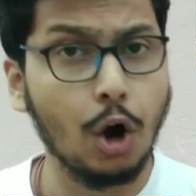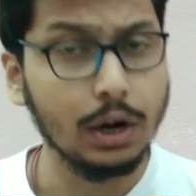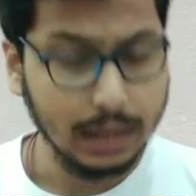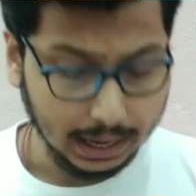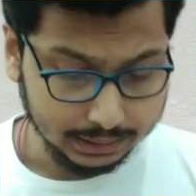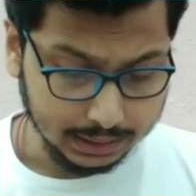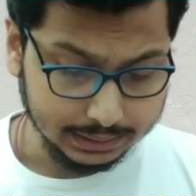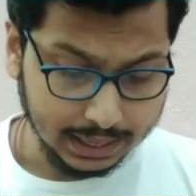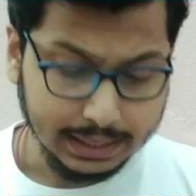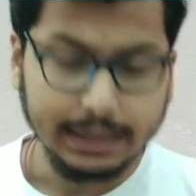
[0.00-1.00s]
और अदर
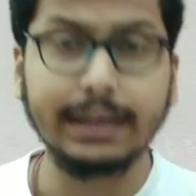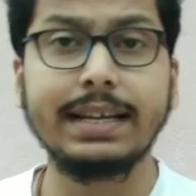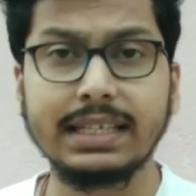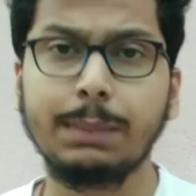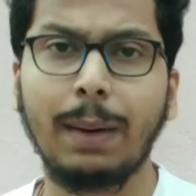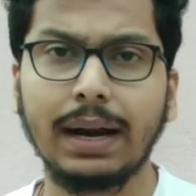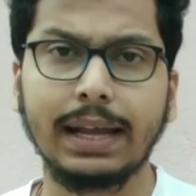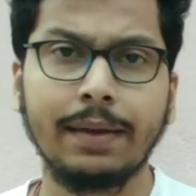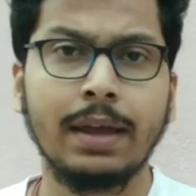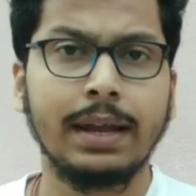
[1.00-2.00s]
देन डीसी
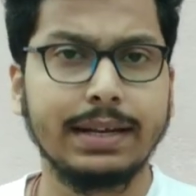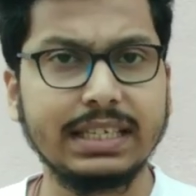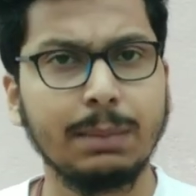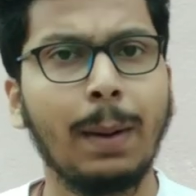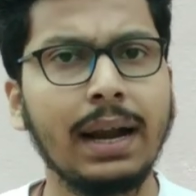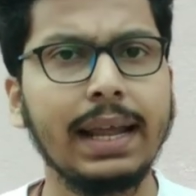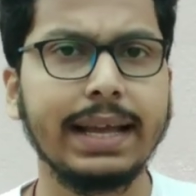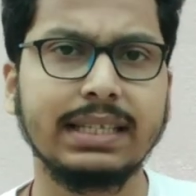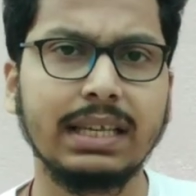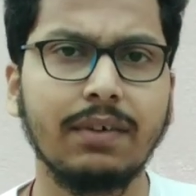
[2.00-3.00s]
पांडे डीसी पांडे
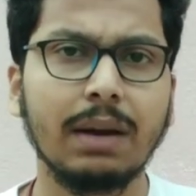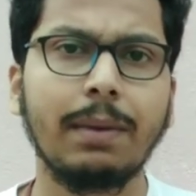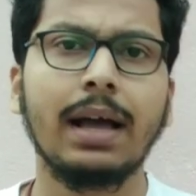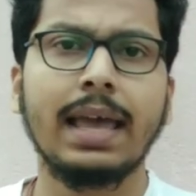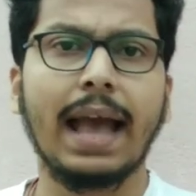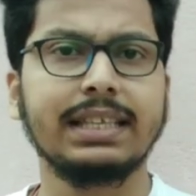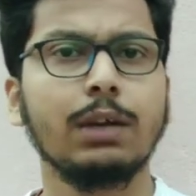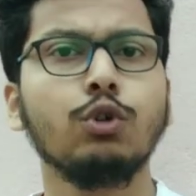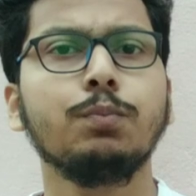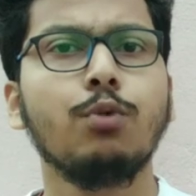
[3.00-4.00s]
एच सी वर्मा
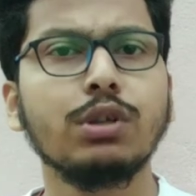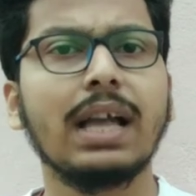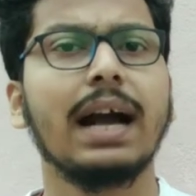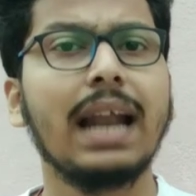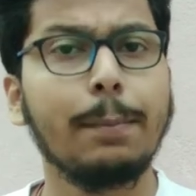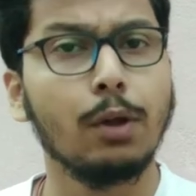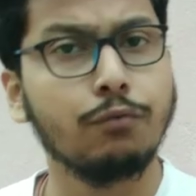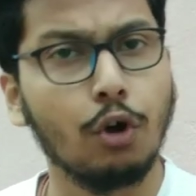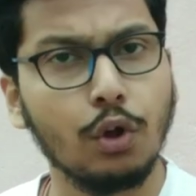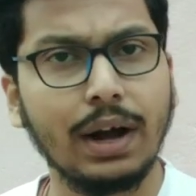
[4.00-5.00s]
ऐसे कुछ बुक्स अगर आप
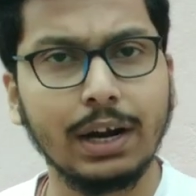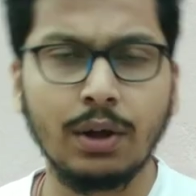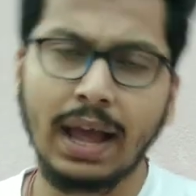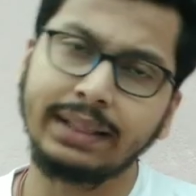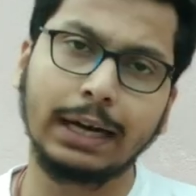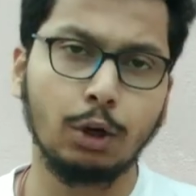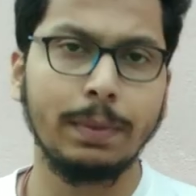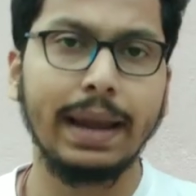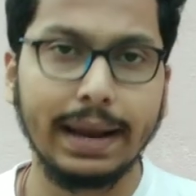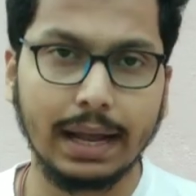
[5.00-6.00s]
लोग फॉलो करो एंड दैट विल
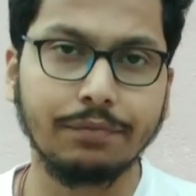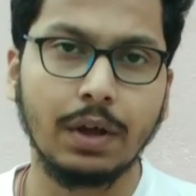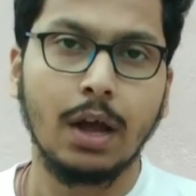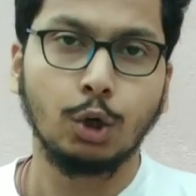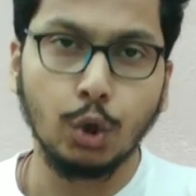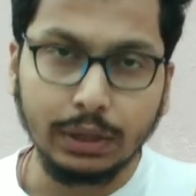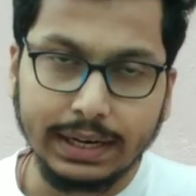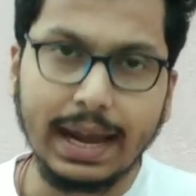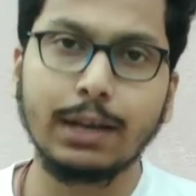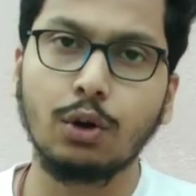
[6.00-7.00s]
बी एनफ टू
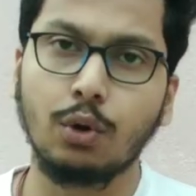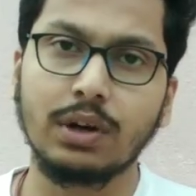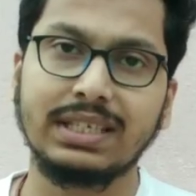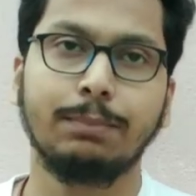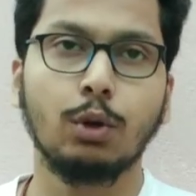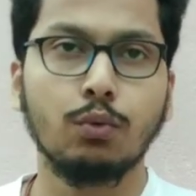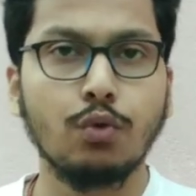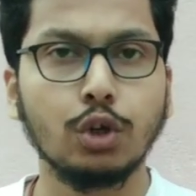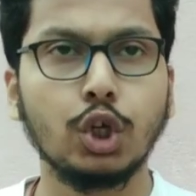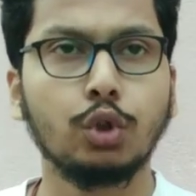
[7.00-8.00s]
क्लियर योर कॉन्सेप्ट तो
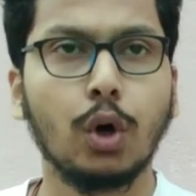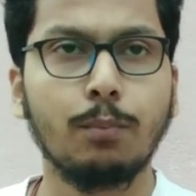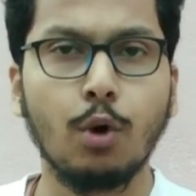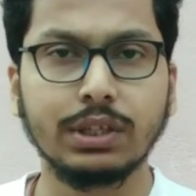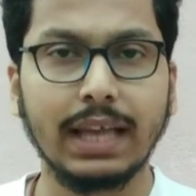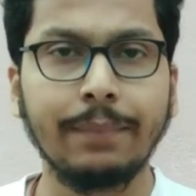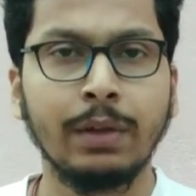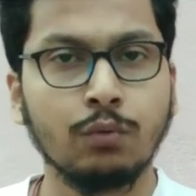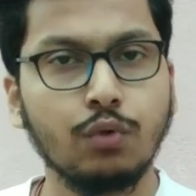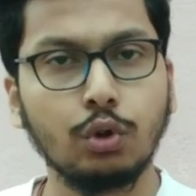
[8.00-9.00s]
वो जो दो बुक्स है
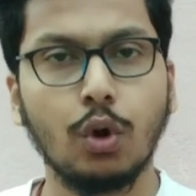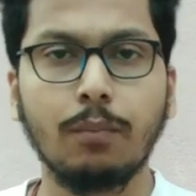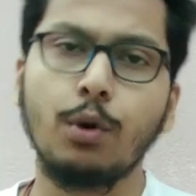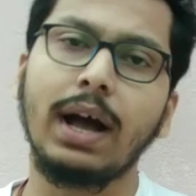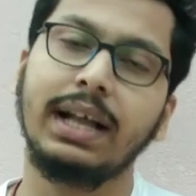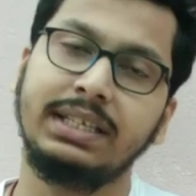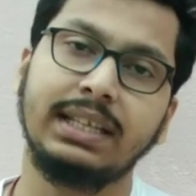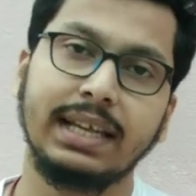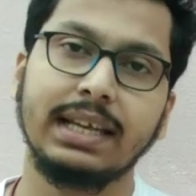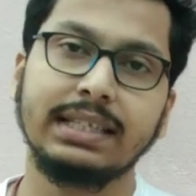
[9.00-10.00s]
वो दो बुक
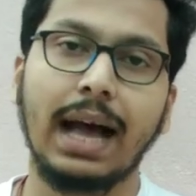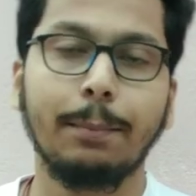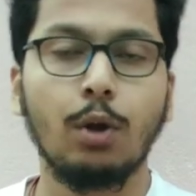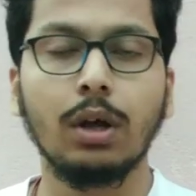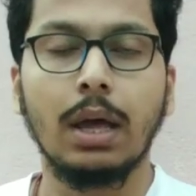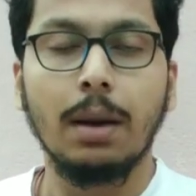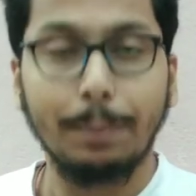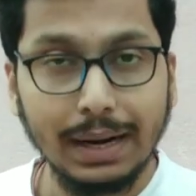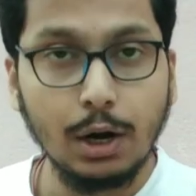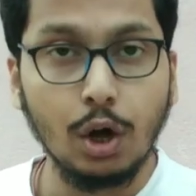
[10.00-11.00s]
अच्छी तरीके से आप लोग
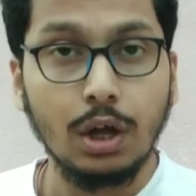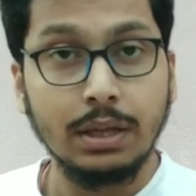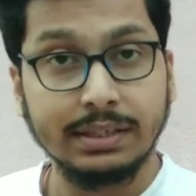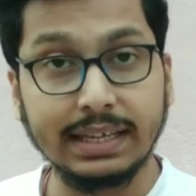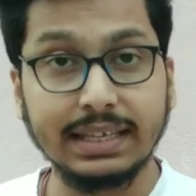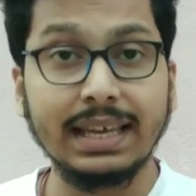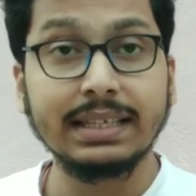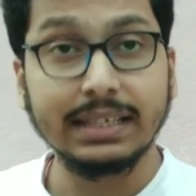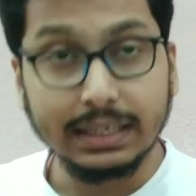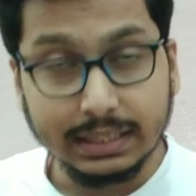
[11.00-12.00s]
पढ़ लो जैसे कि
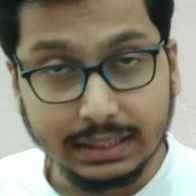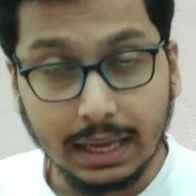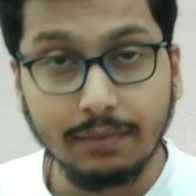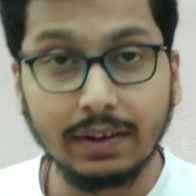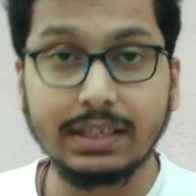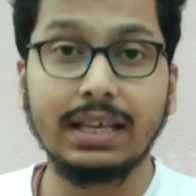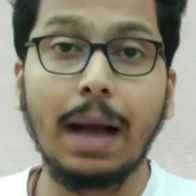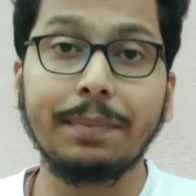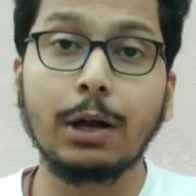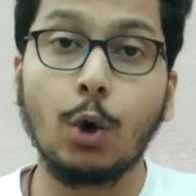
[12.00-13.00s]
जिसके वजह से
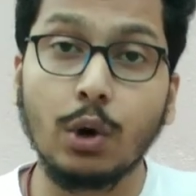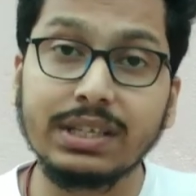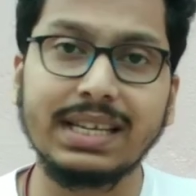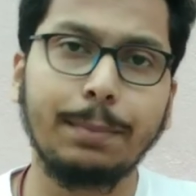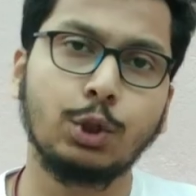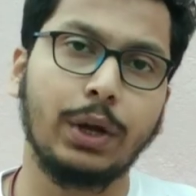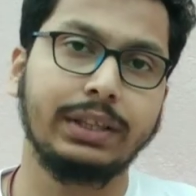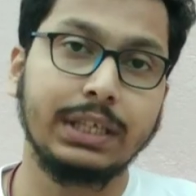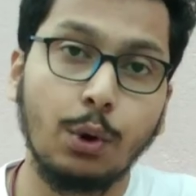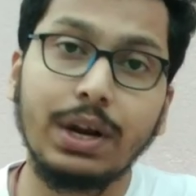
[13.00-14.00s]
आपका कॉन्सेप्ट जो है
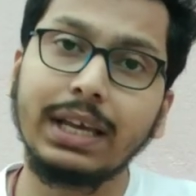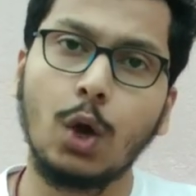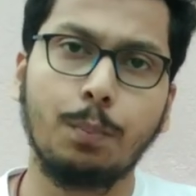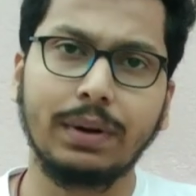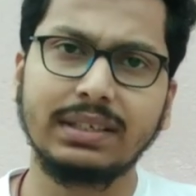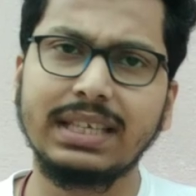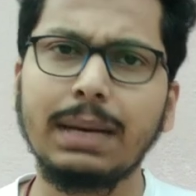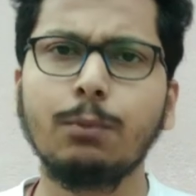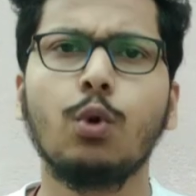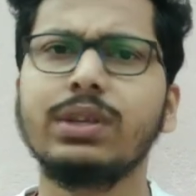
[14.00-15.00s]
थ्योरी के ऊपर ऊपर
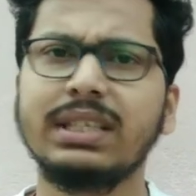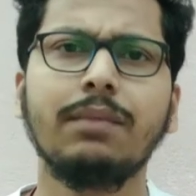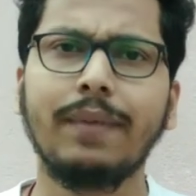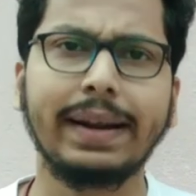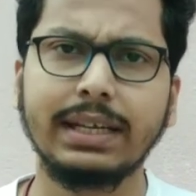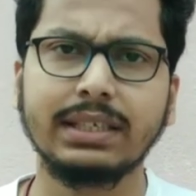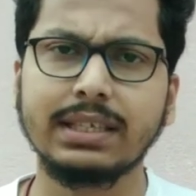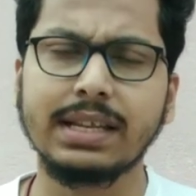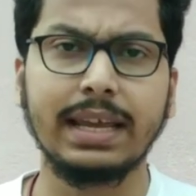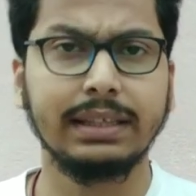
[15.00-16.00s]
सिर्फ क्वेश्चन प्रैक्टिस
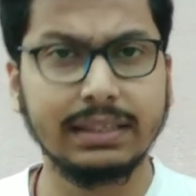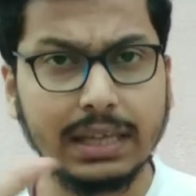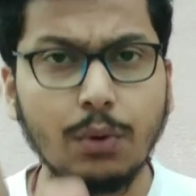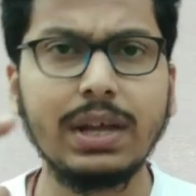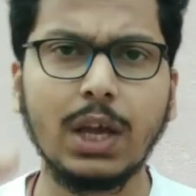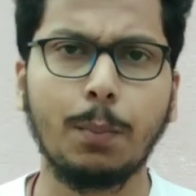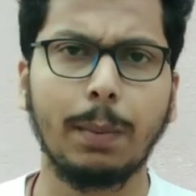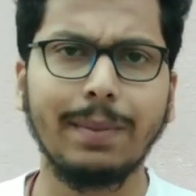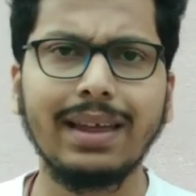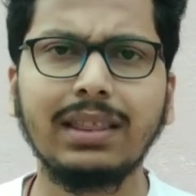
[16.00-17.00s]
नहीं थ्योरी के
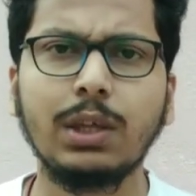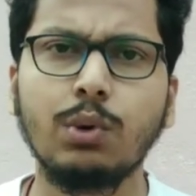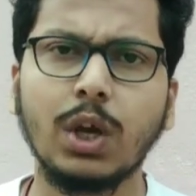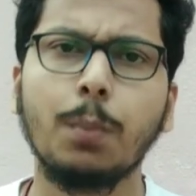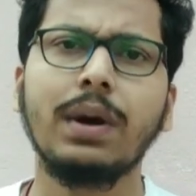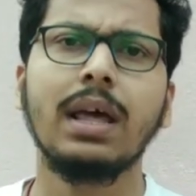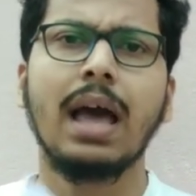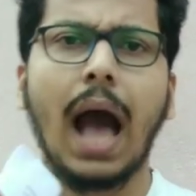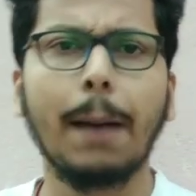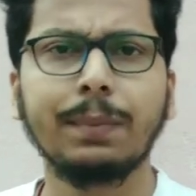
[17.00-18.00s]
ऊपर मेन थ्योरी के ऊपर
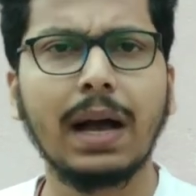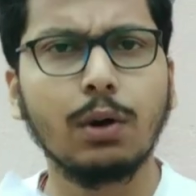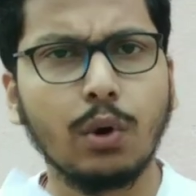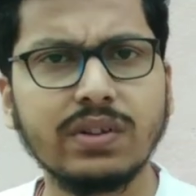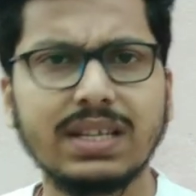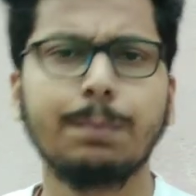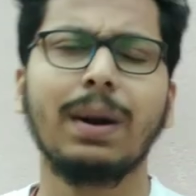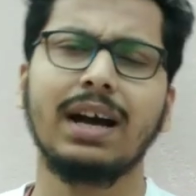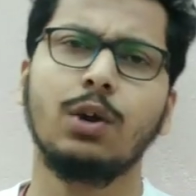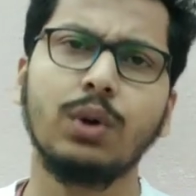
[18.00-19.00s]
आपका कॉन्सेप्ट
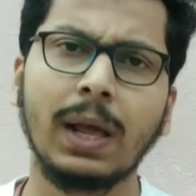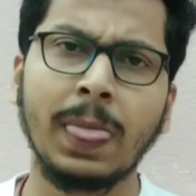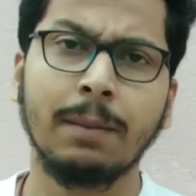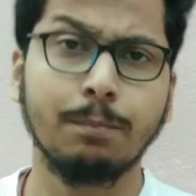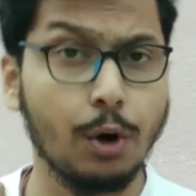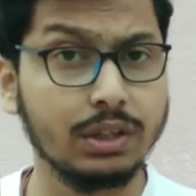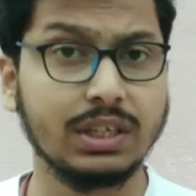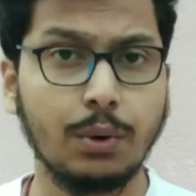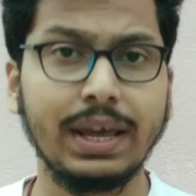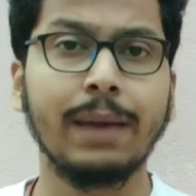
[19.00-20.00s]
पकड़ होना
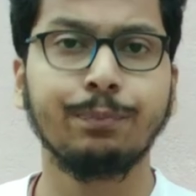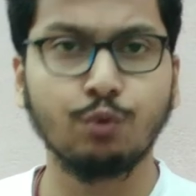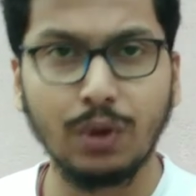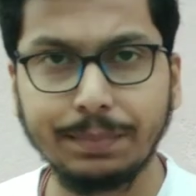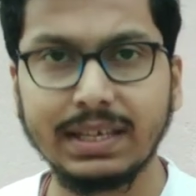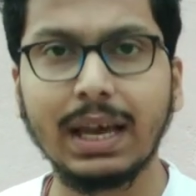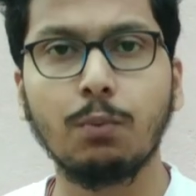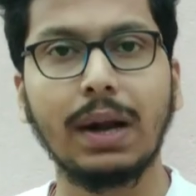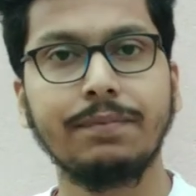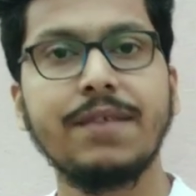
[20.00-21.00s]
बहुत जरूरी है जी के
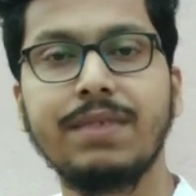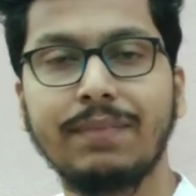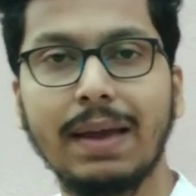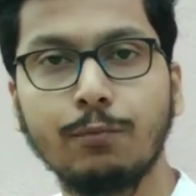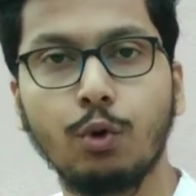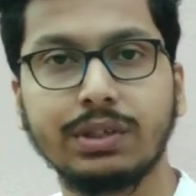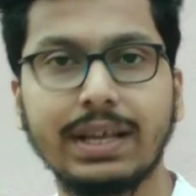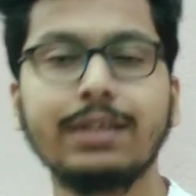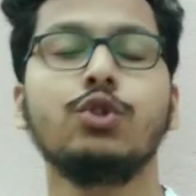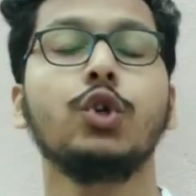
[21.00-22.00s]
वन
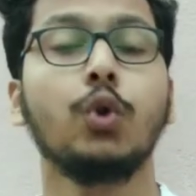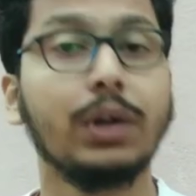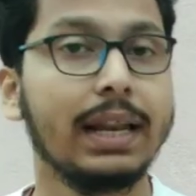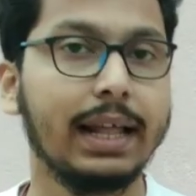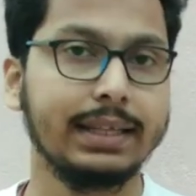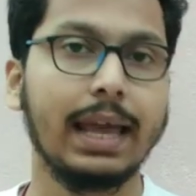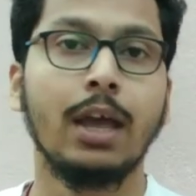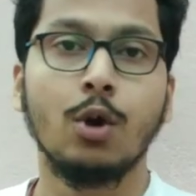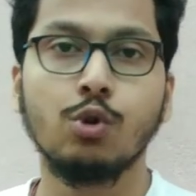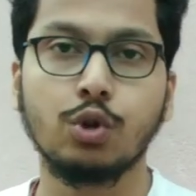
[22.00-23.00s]
फिफ्टी जो टोटल आती है
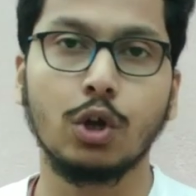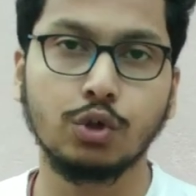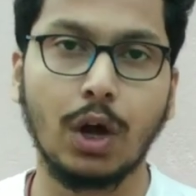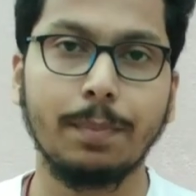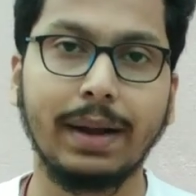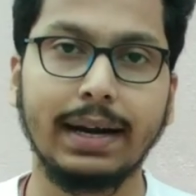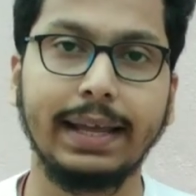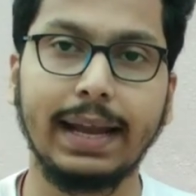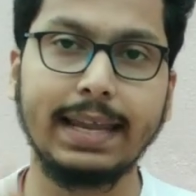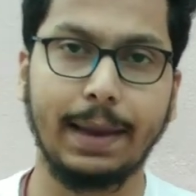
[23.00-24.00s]
उसको सॉल्व
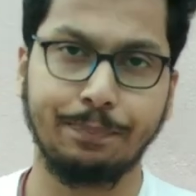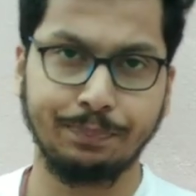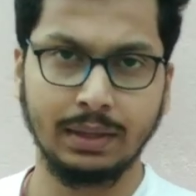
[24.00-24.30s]
करने के लिए